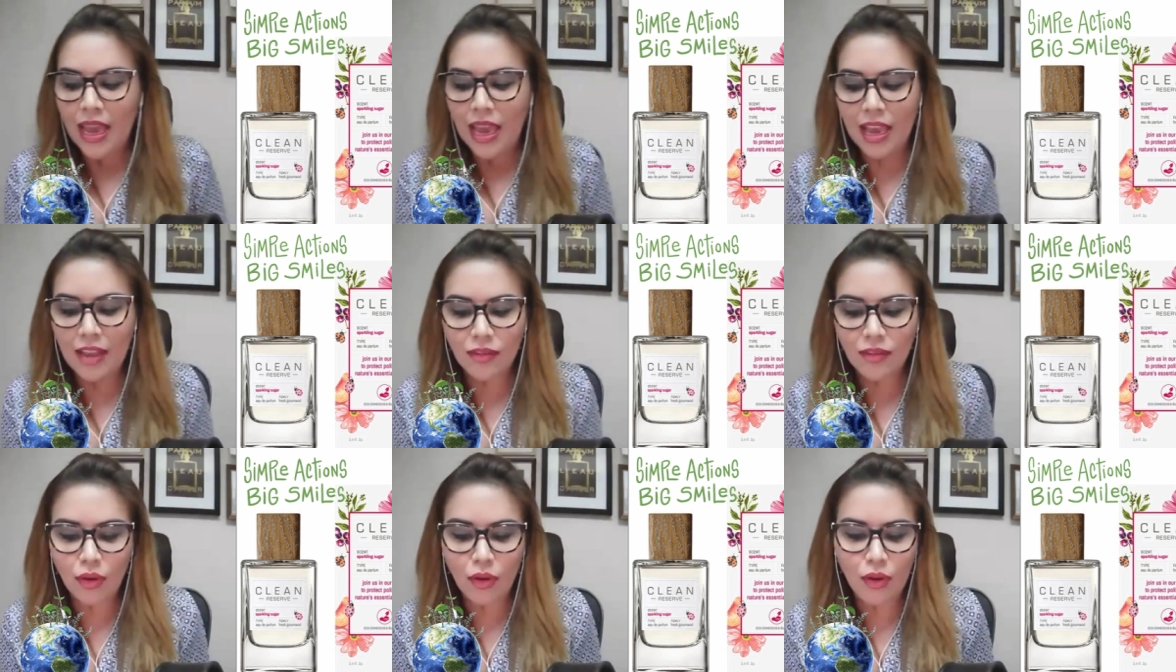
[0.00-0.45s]

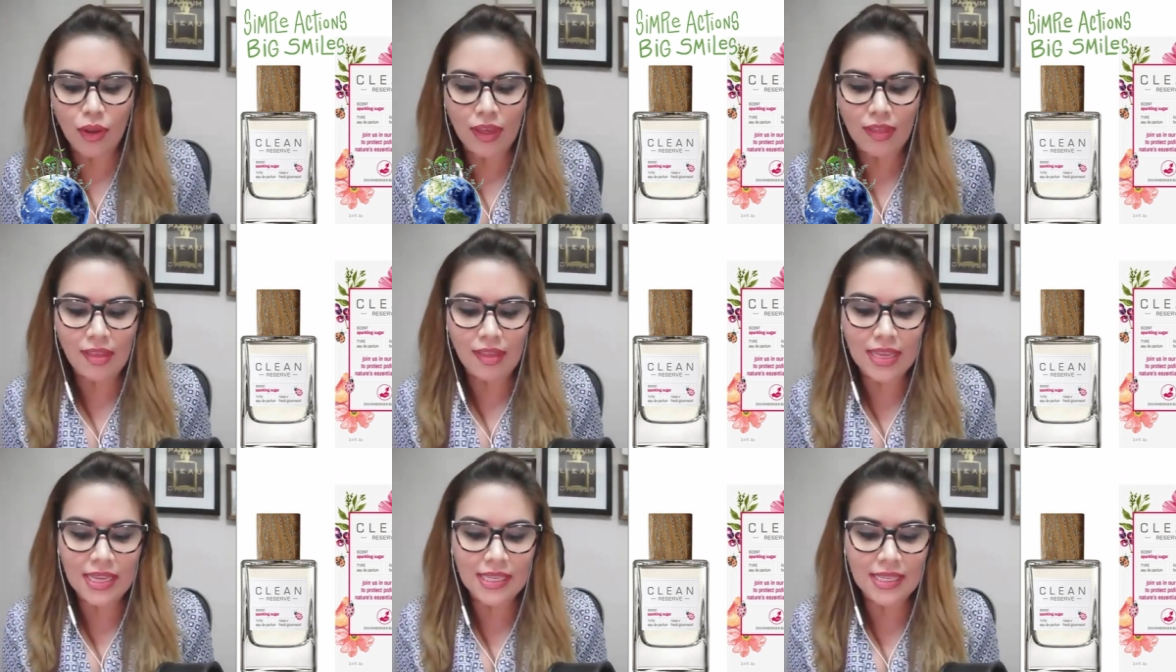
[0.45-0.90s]
Eso es lo que
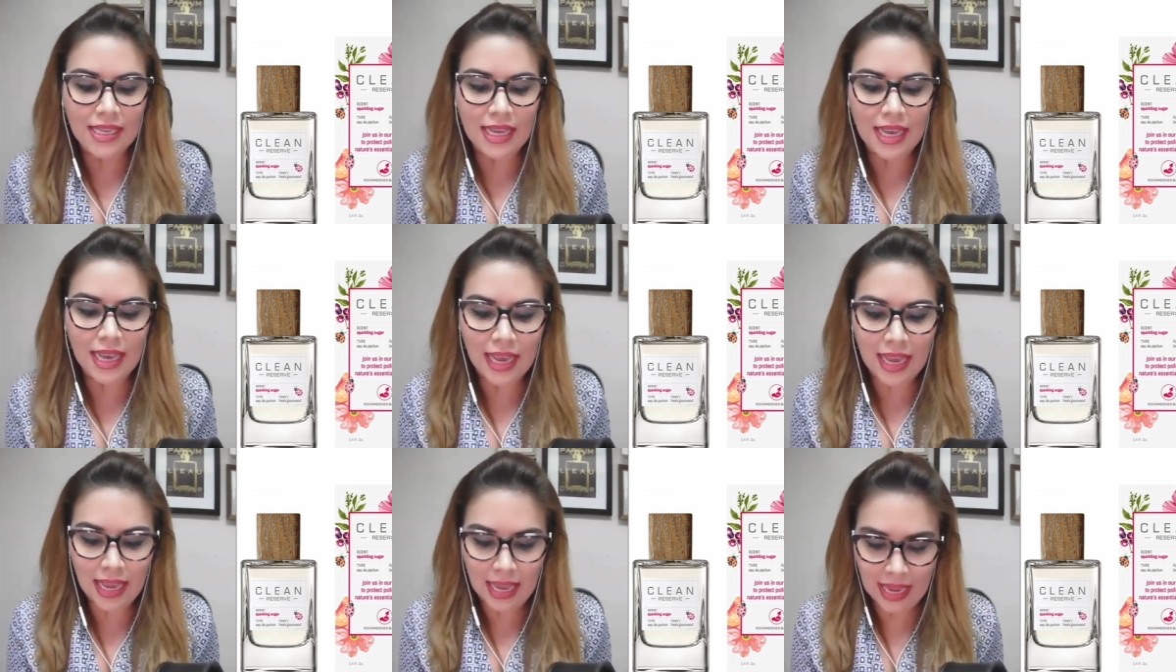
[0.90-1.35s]

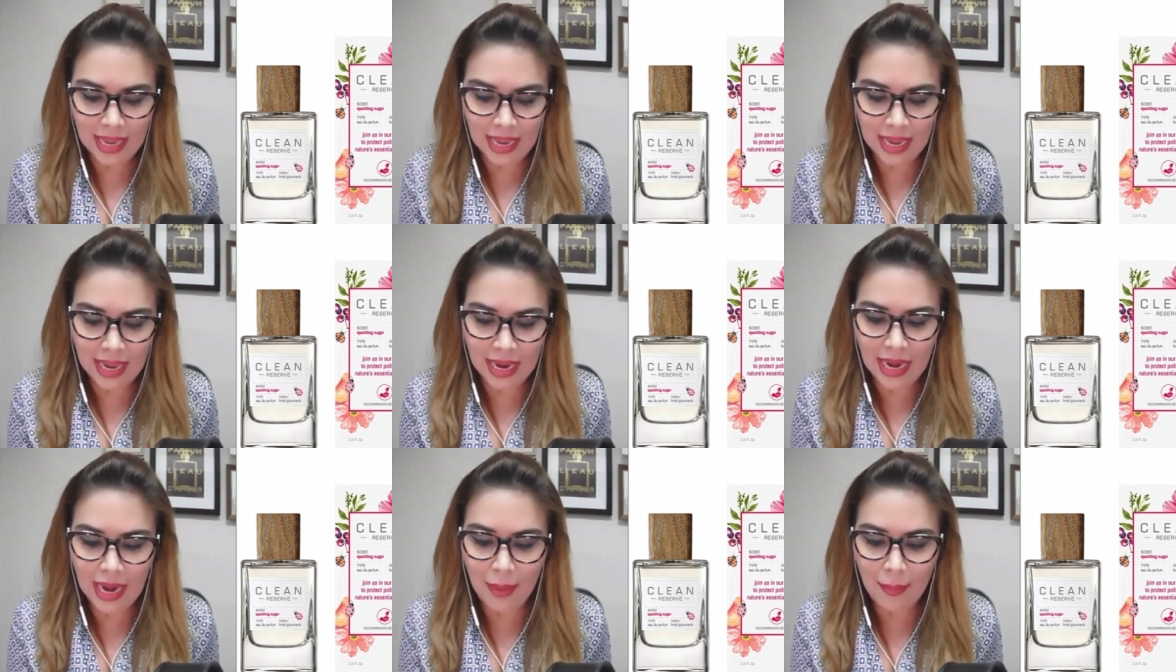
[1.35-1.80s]
dice
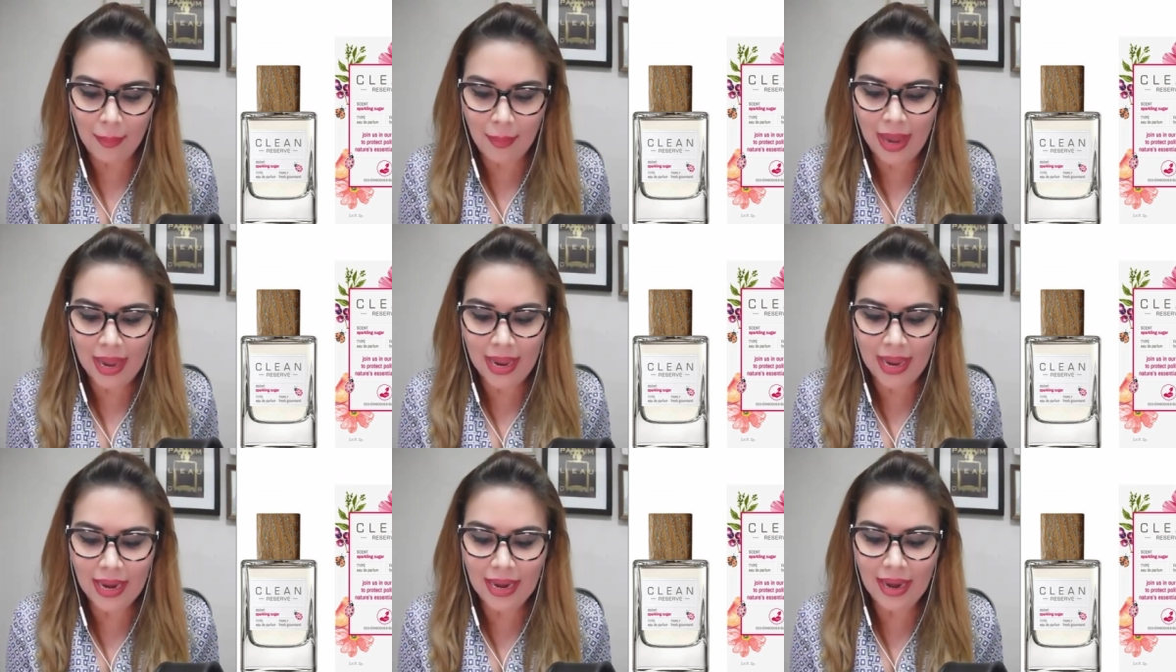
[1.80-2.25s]
en la
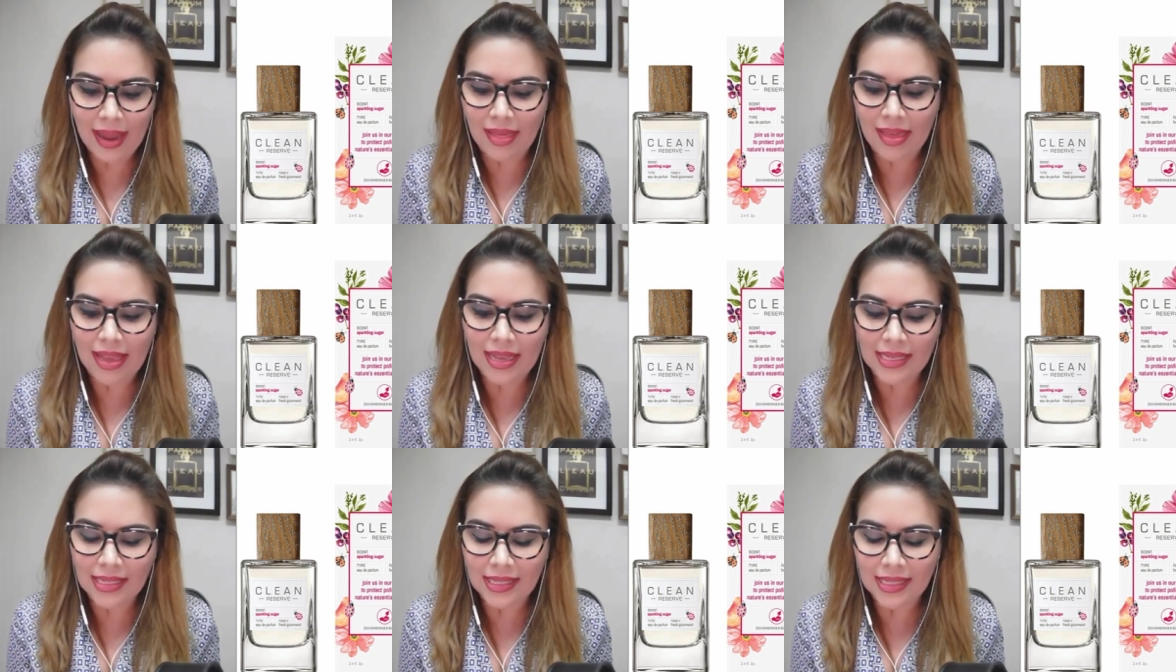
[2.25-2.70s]
página
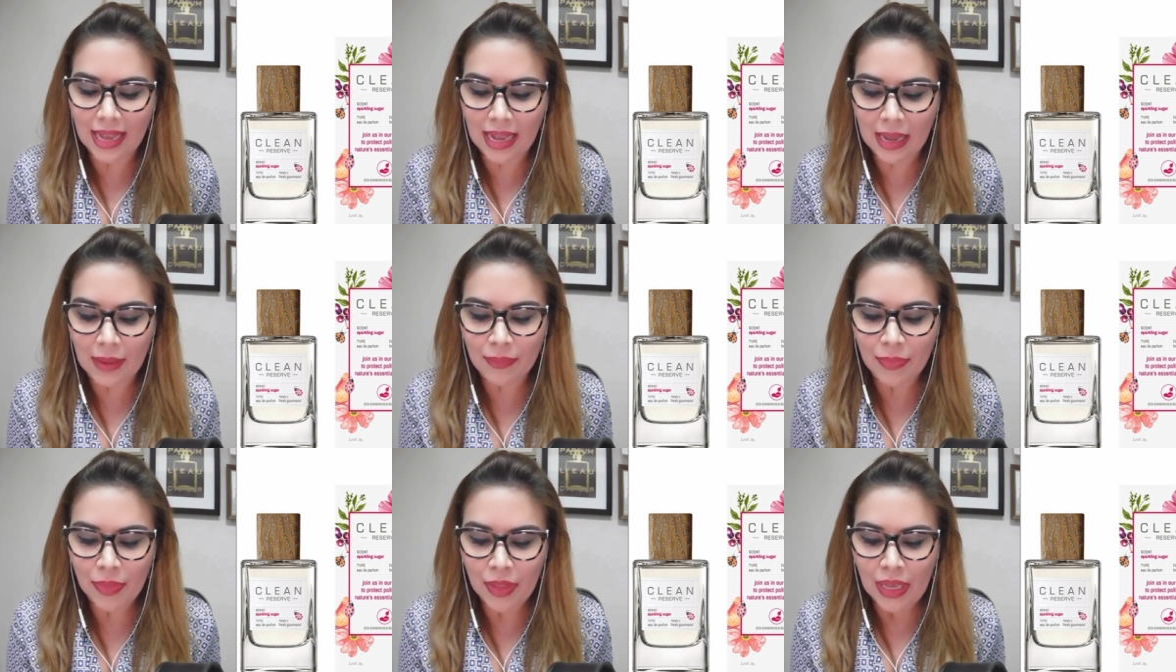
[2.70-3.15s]
de
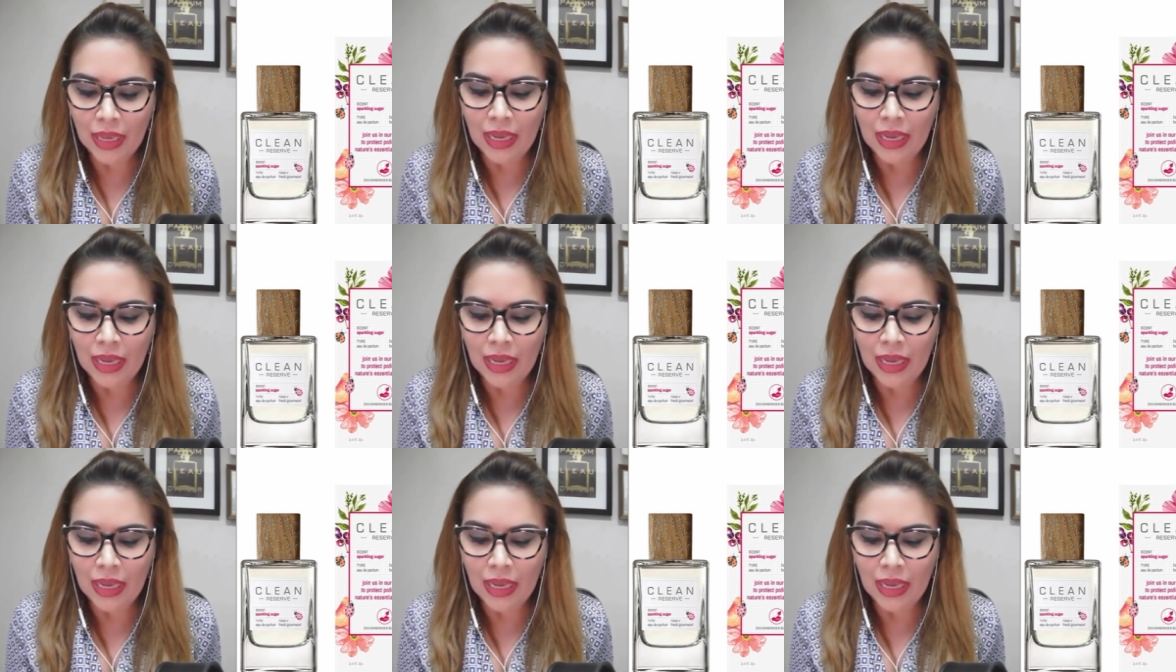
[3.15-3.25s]
esta,